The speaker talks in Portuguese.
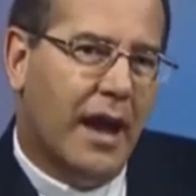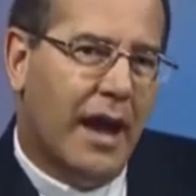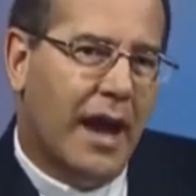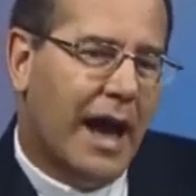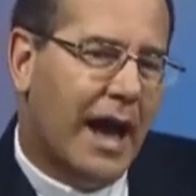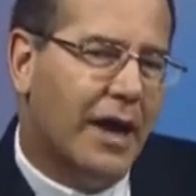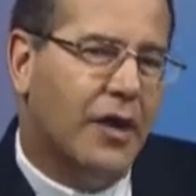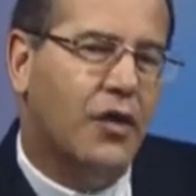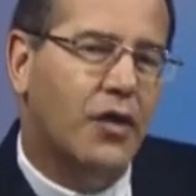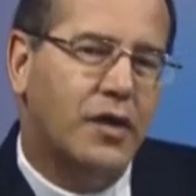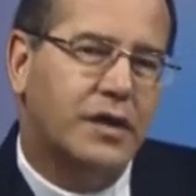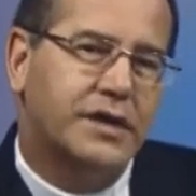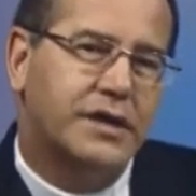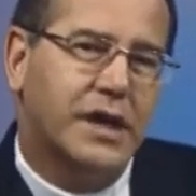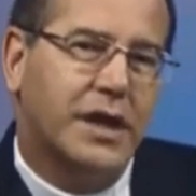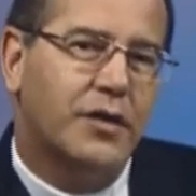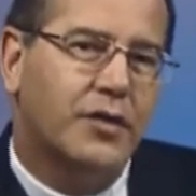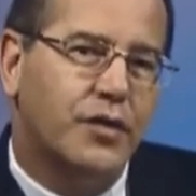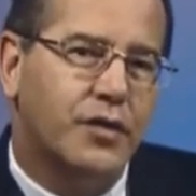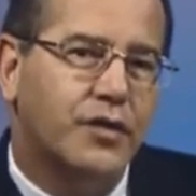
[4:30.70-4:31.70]
A
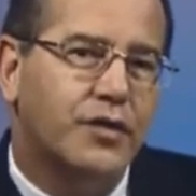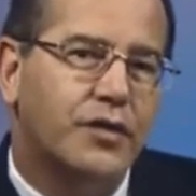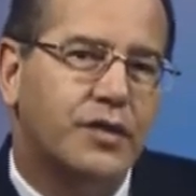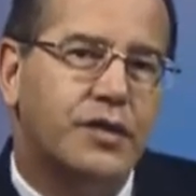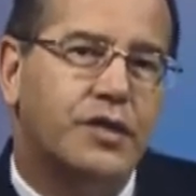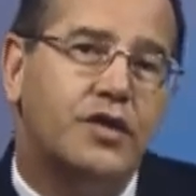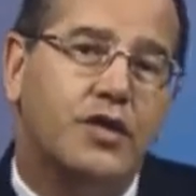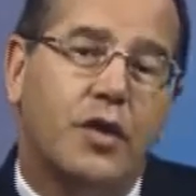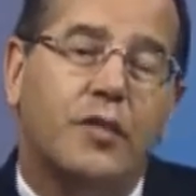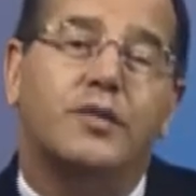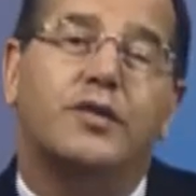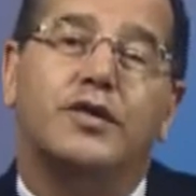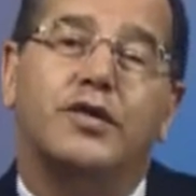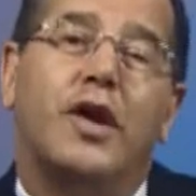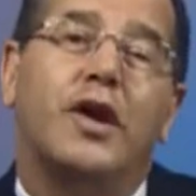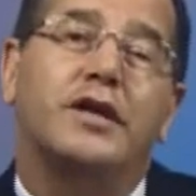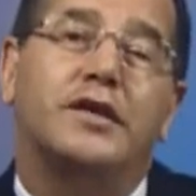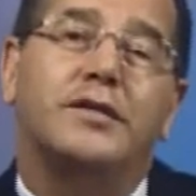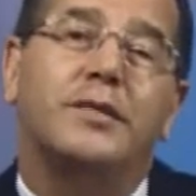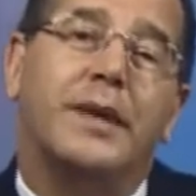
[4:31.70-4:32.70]
nossa cruz somos
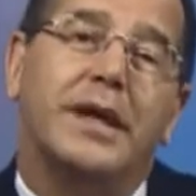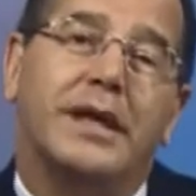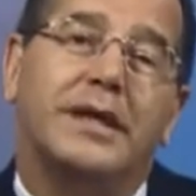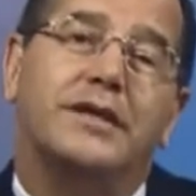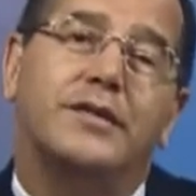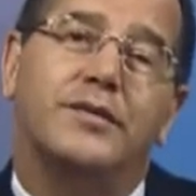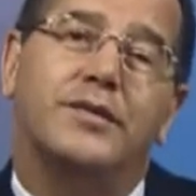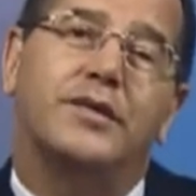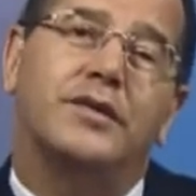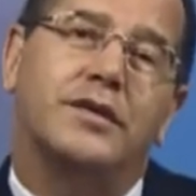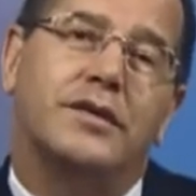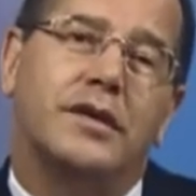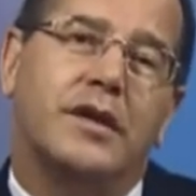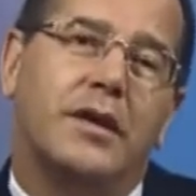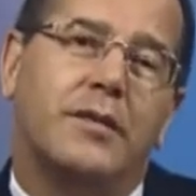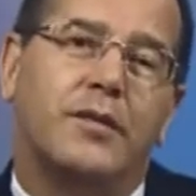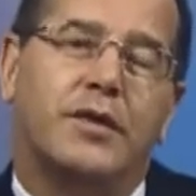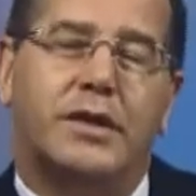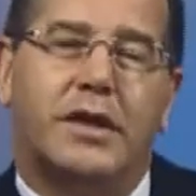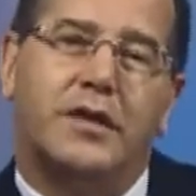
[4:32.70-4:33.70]
nós mesmos.
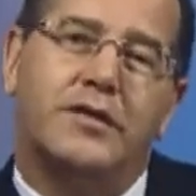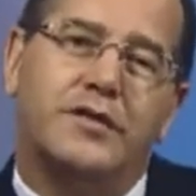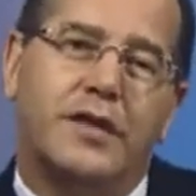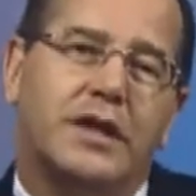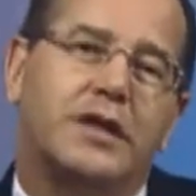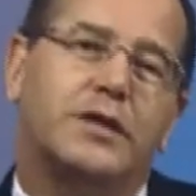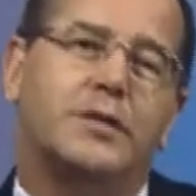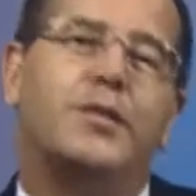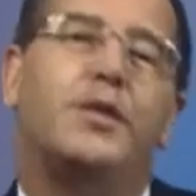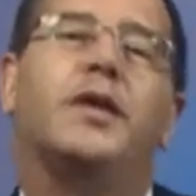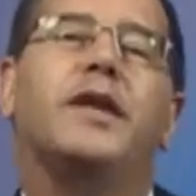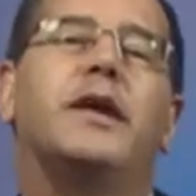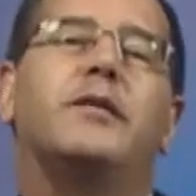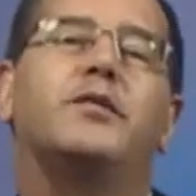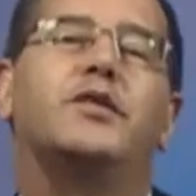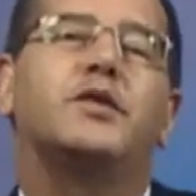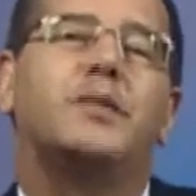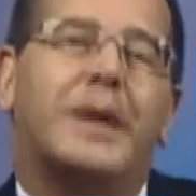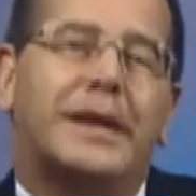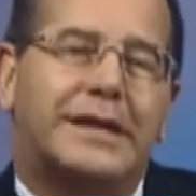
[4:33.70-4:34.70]
Muitas vezes
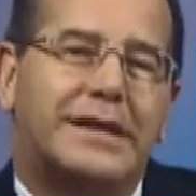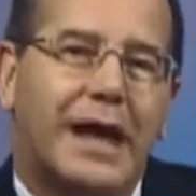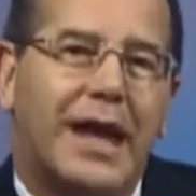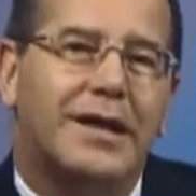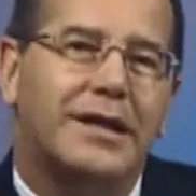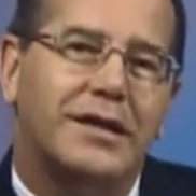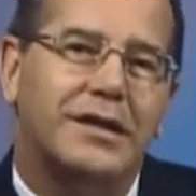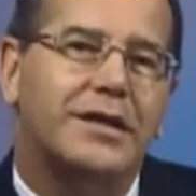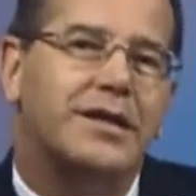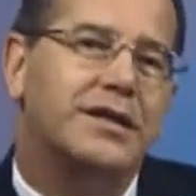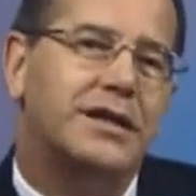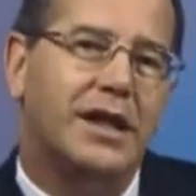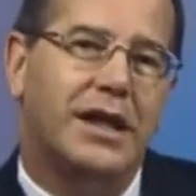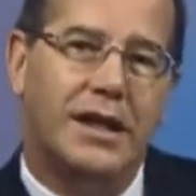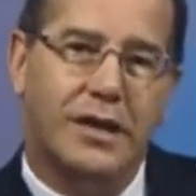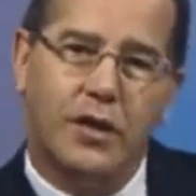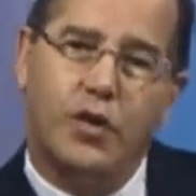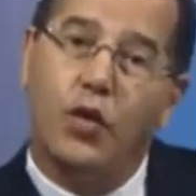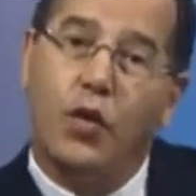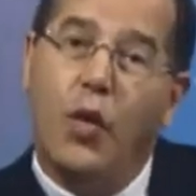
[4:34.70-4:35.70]
podemos pensar e
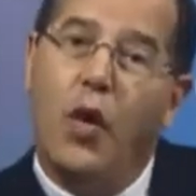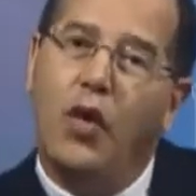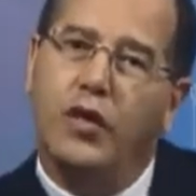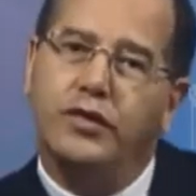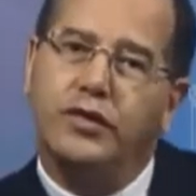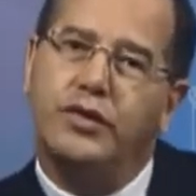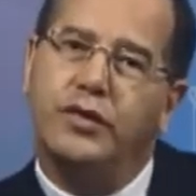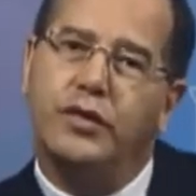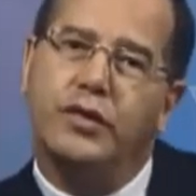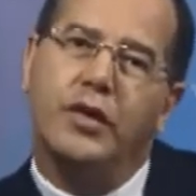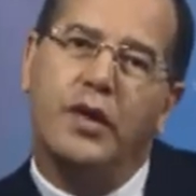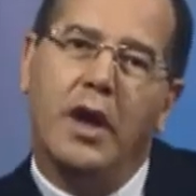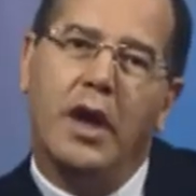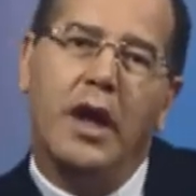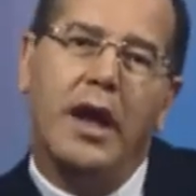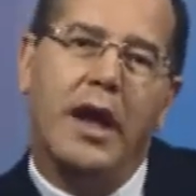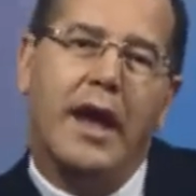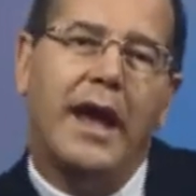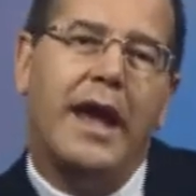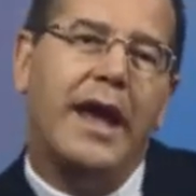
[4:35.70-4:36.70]
dizer que o outro
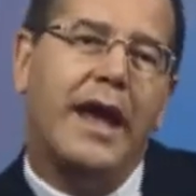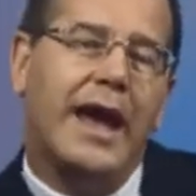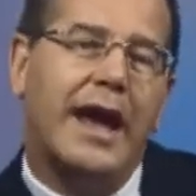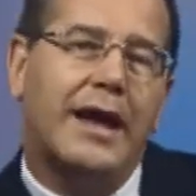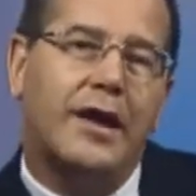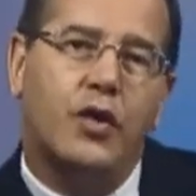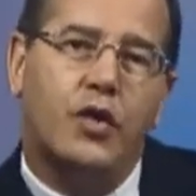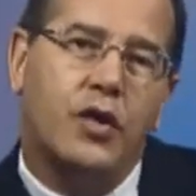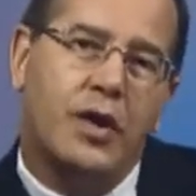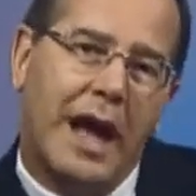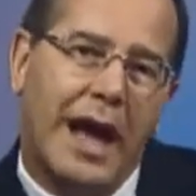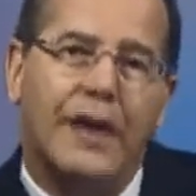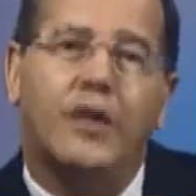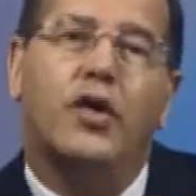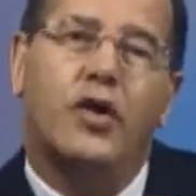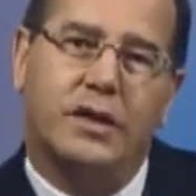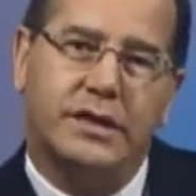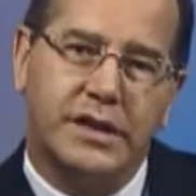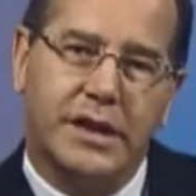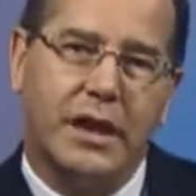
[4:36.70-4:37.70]
é a a
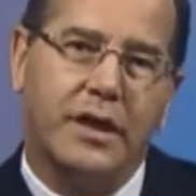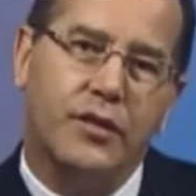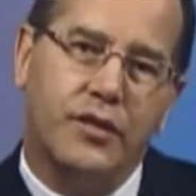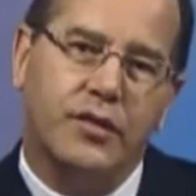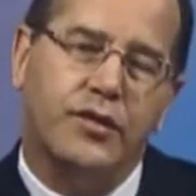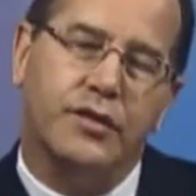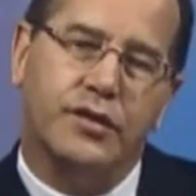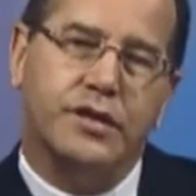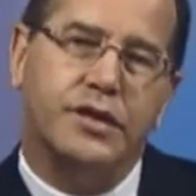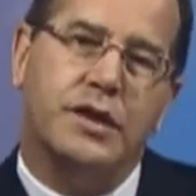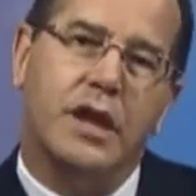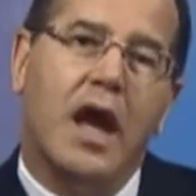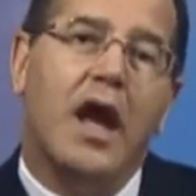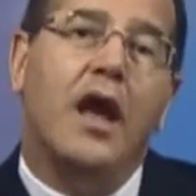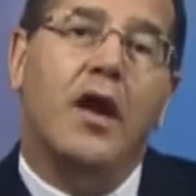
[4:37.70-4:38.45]
nossa cruz.